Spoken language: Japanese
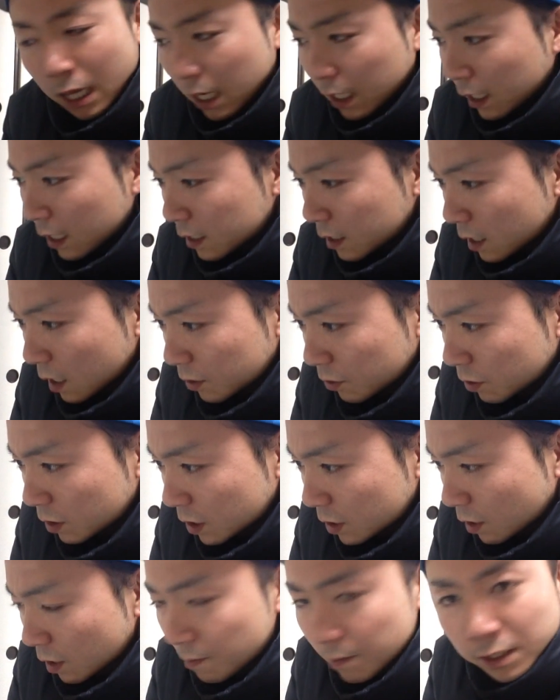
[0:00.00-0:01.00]
劇団スカッシュ
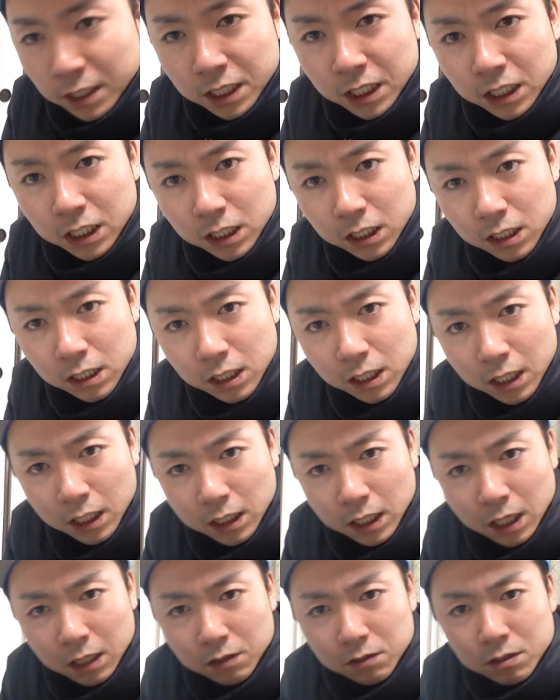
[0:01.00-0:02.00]
実は今ね新
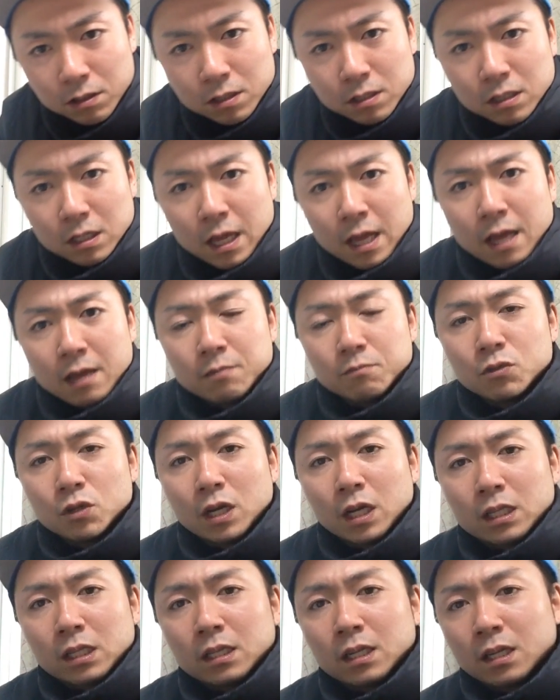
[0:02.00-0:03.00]
企画にね向
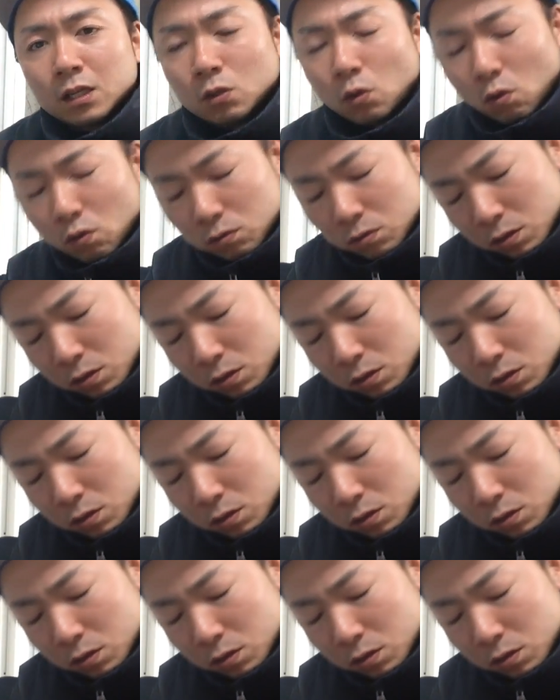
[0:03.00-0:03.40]
けてねど